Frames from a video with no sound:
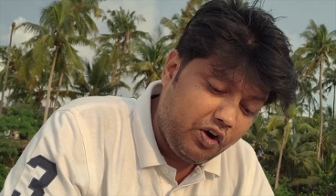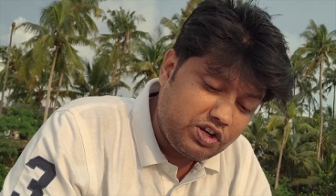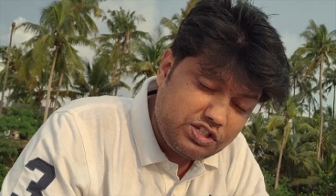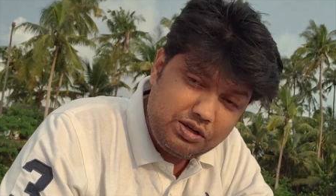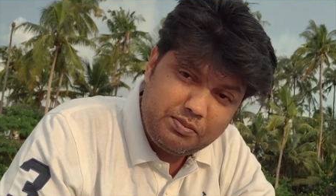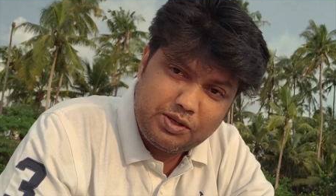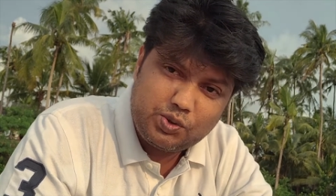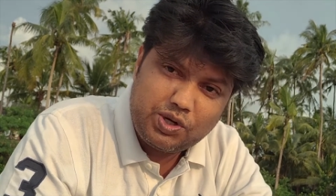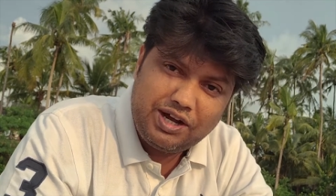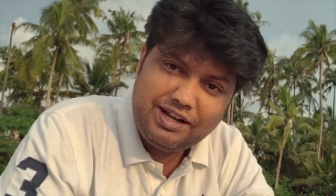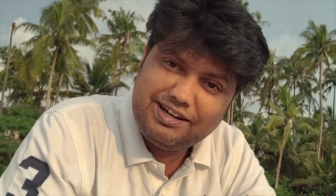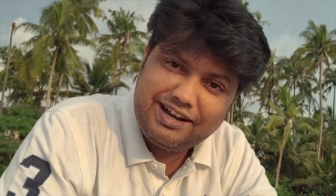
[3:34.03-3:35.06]
हॉस्टल में
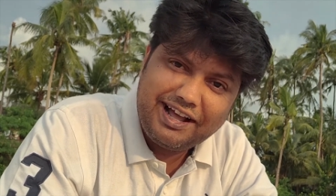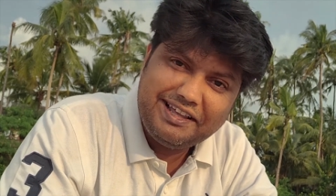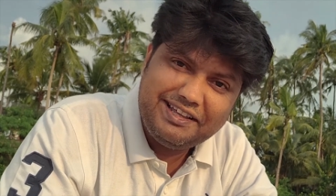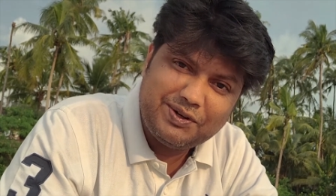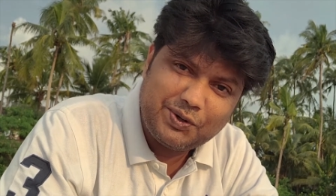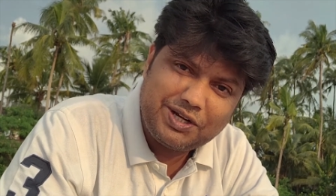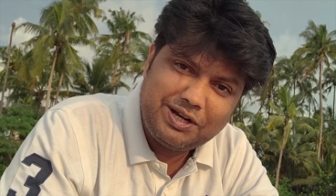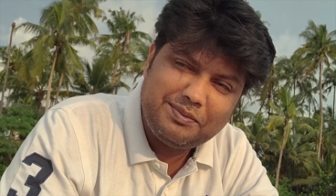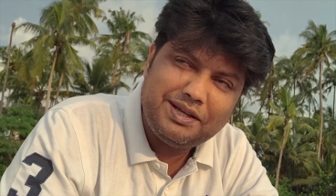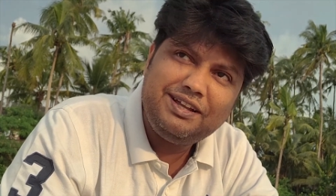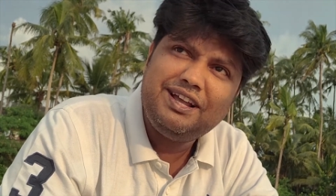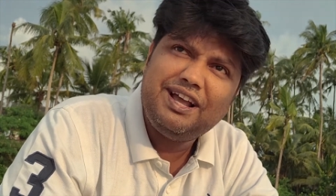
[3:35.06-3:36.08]
रुका ना ही होटल
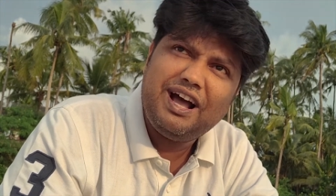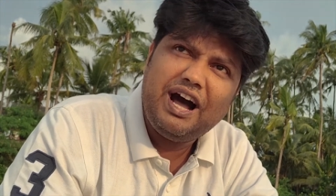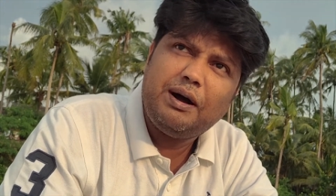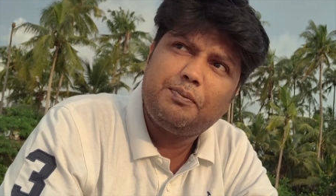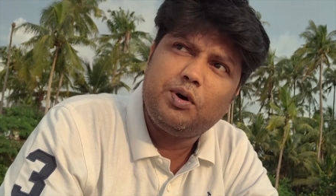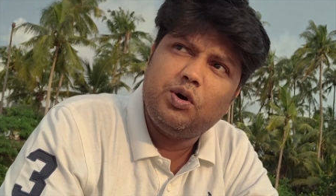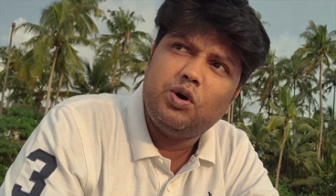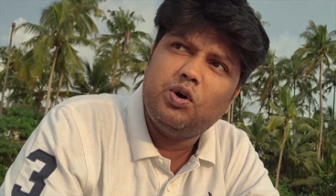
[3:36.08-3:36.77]
में आपको